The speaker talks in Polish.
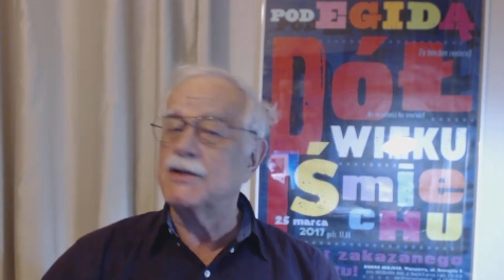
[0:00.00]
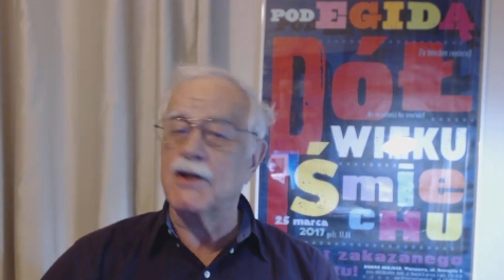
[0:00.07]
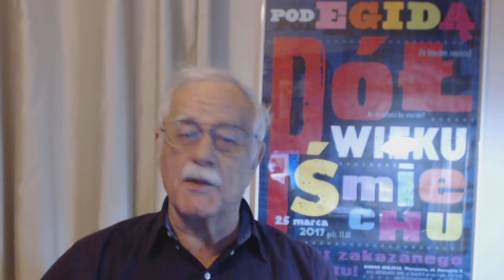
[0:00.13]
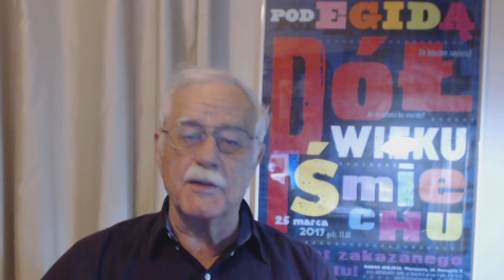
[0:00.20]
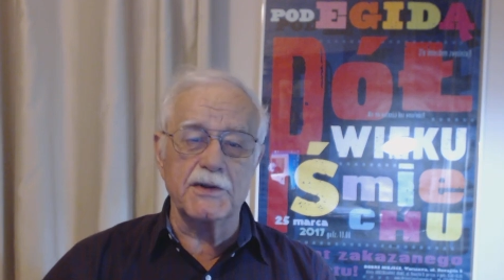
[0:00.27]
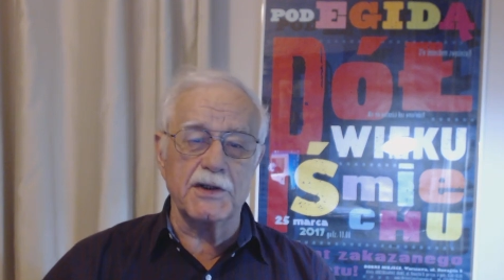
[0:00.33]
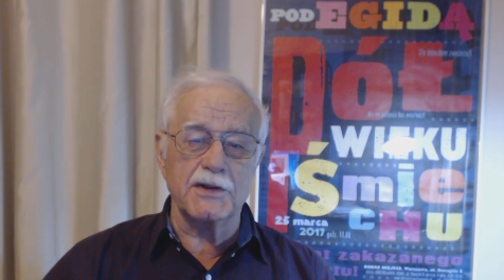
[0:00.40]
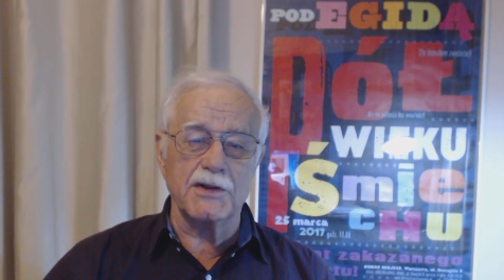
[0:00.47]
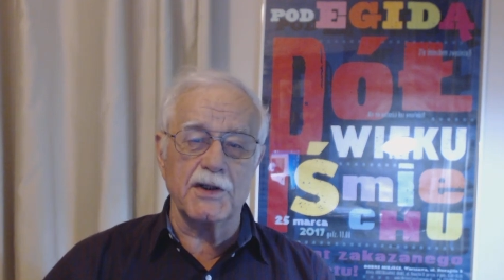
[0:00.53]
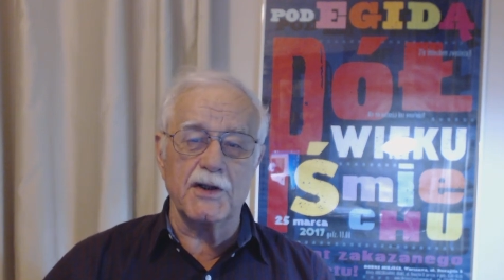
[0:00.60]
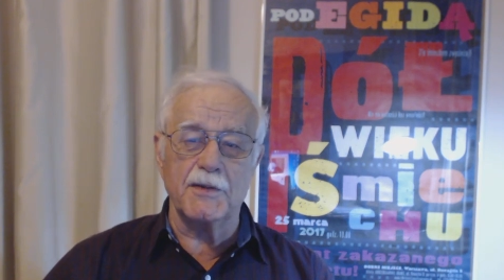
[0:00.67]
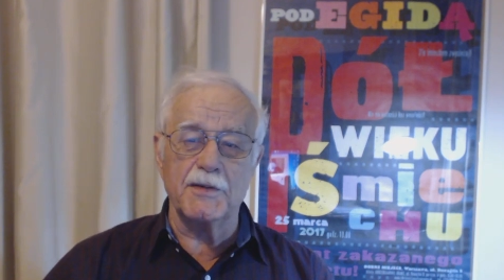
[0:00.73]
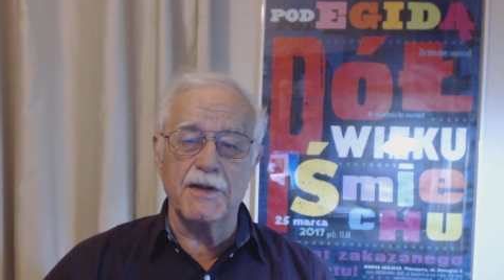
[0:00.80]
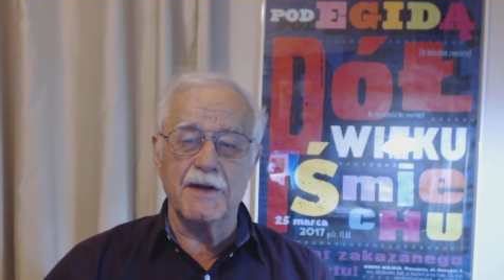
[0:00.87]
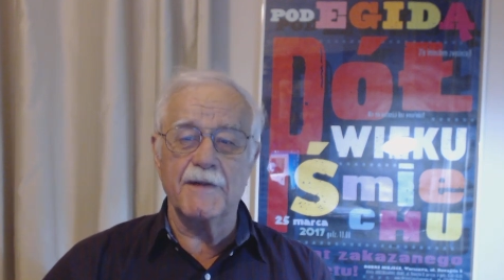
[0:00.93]
Stop gdzie się
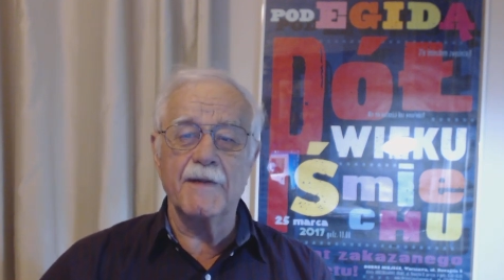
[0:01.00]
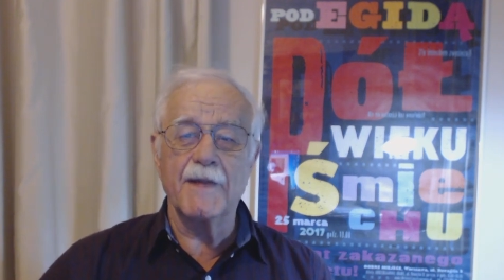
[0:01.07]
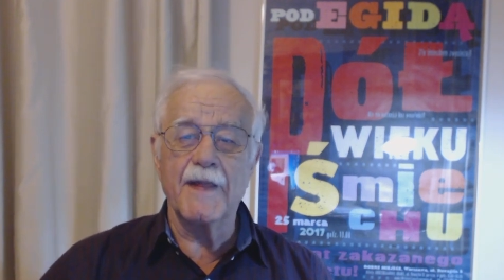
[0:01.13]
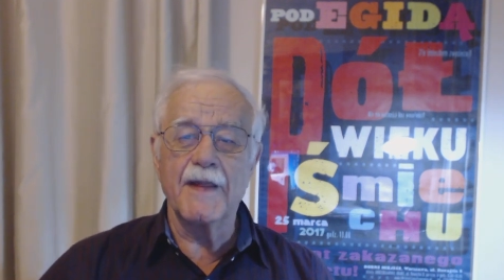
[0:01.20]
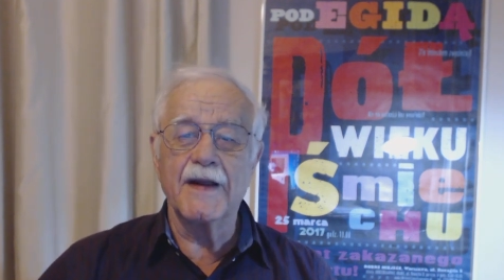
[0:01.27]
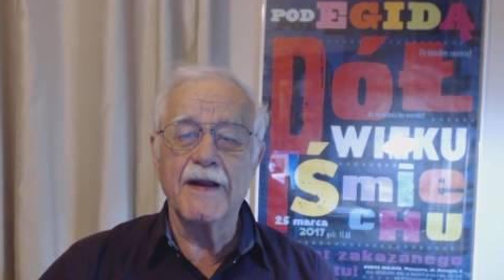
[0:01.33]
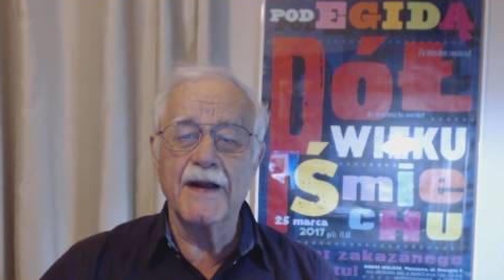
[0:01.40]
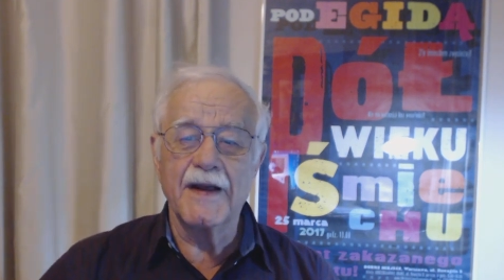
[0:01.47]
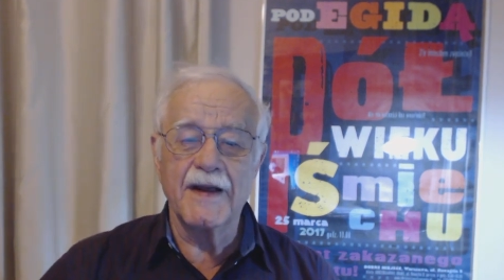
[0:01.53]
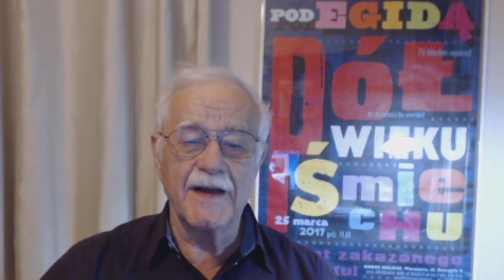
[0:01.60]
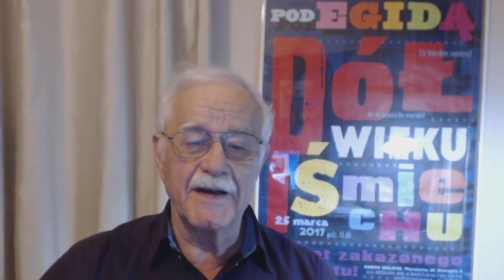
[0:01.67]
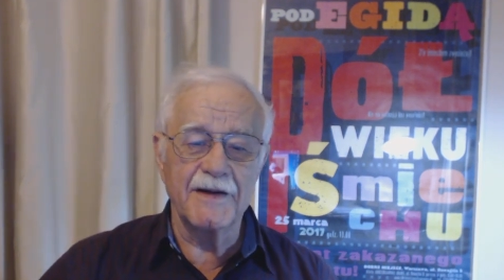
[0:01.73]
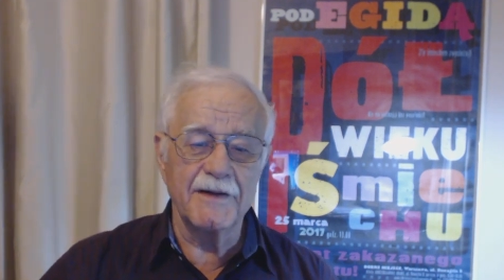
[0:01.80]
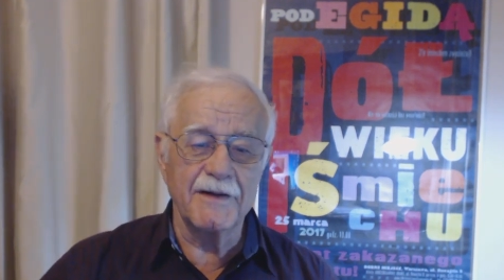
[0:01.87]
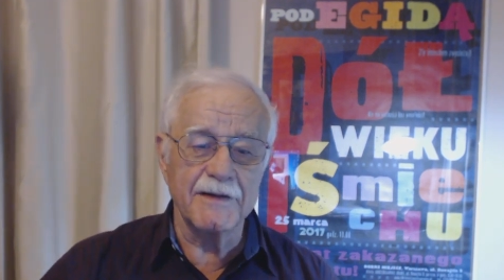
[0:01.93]
robi? W tym samym
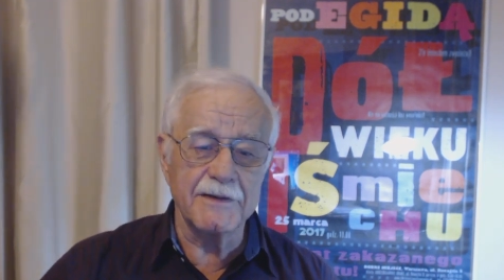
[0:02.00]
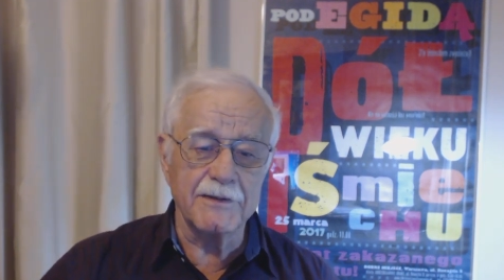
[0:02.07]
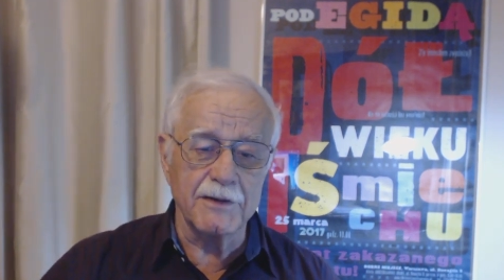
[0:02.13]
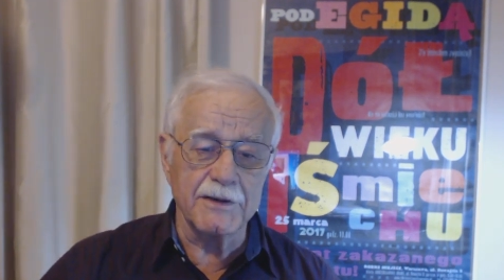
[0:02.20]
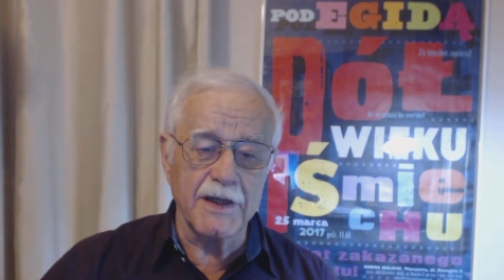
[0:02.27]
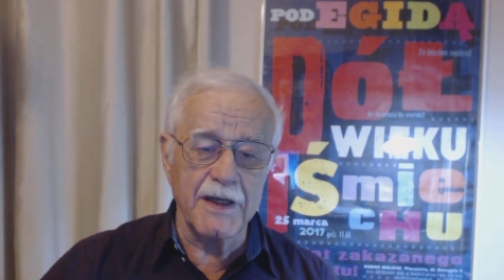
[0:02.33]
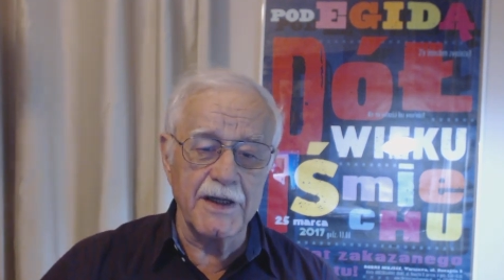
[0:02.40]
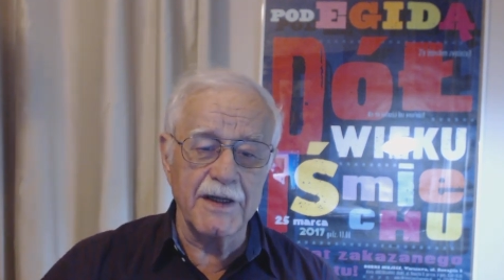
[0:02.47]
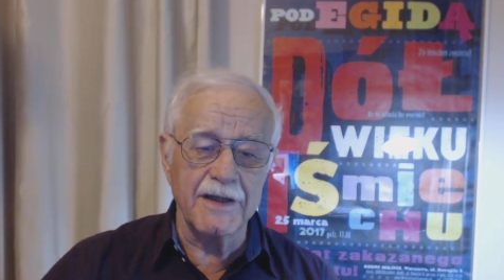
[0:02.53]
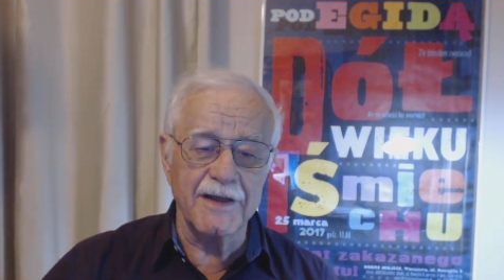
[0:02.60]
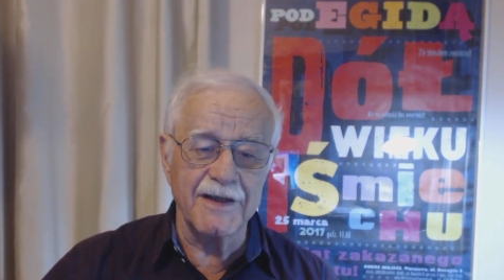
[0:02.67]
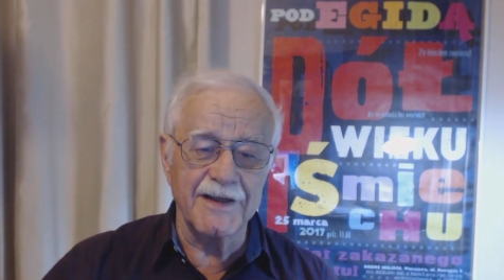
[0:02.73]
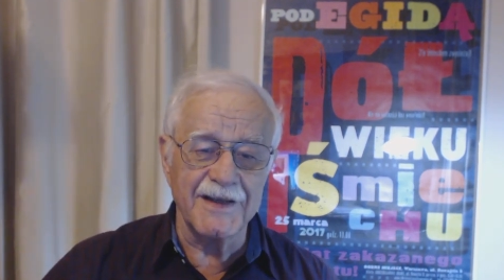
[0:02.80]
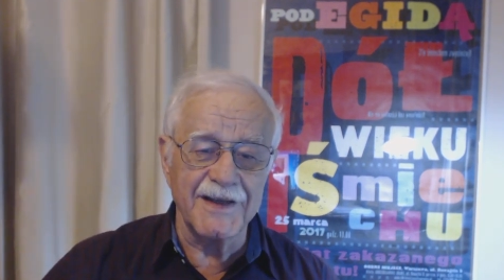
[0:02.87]
miejscu. Tutaj?